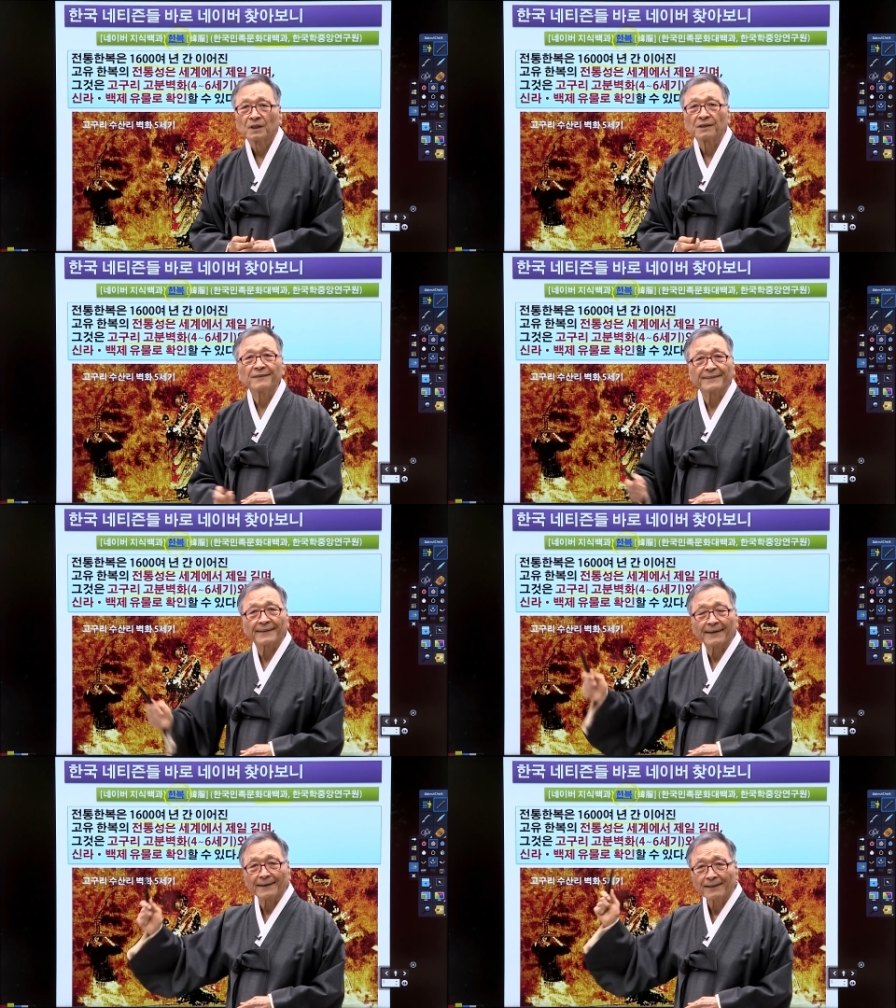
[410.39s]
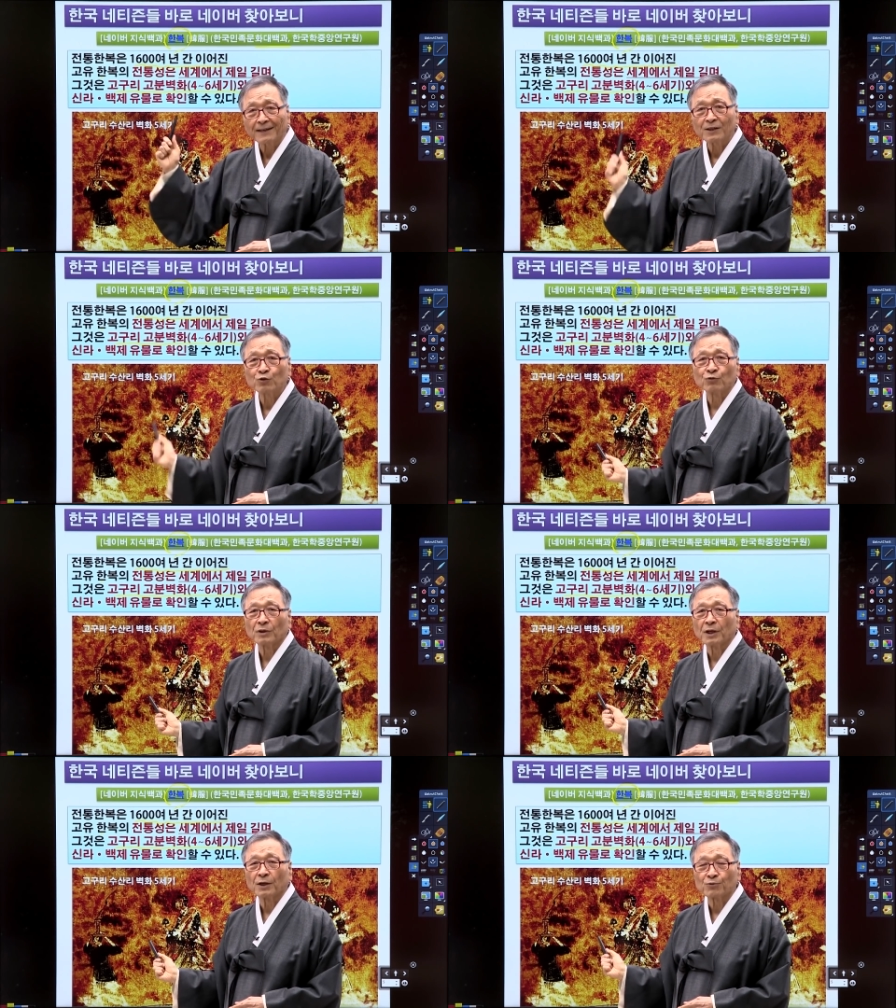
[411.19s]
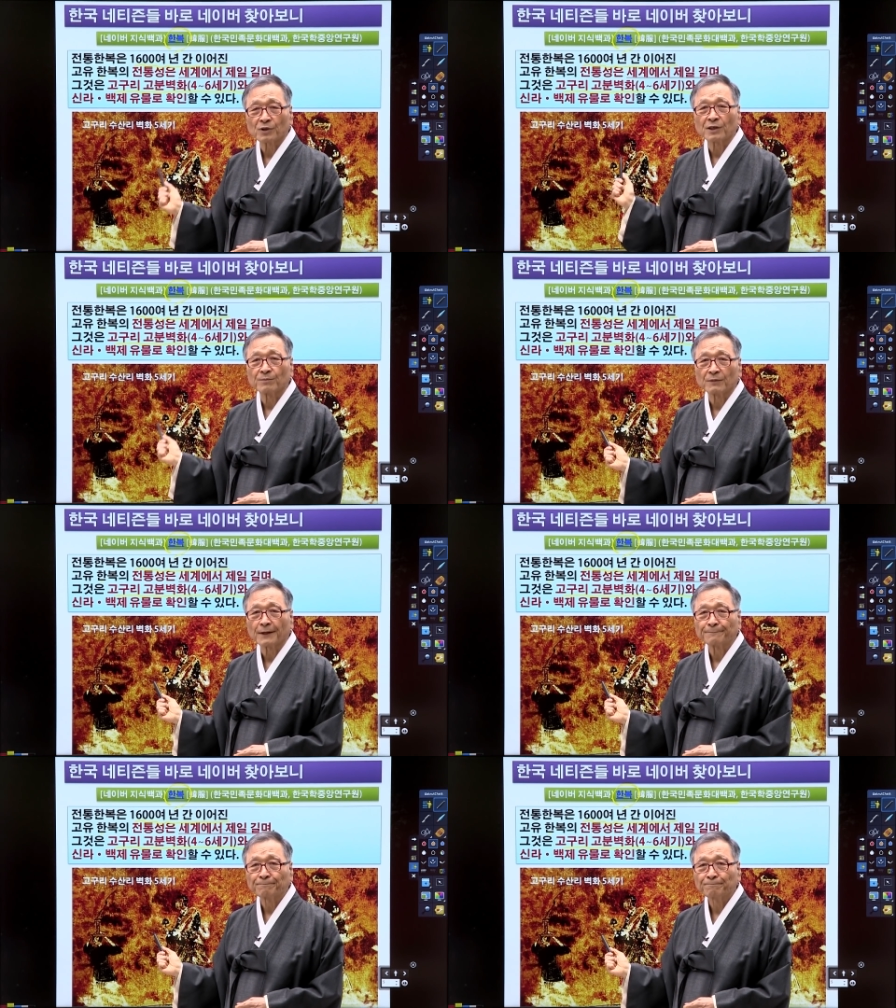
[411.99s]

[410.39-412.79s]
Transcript: 이건 대단한 예, 유산입니다.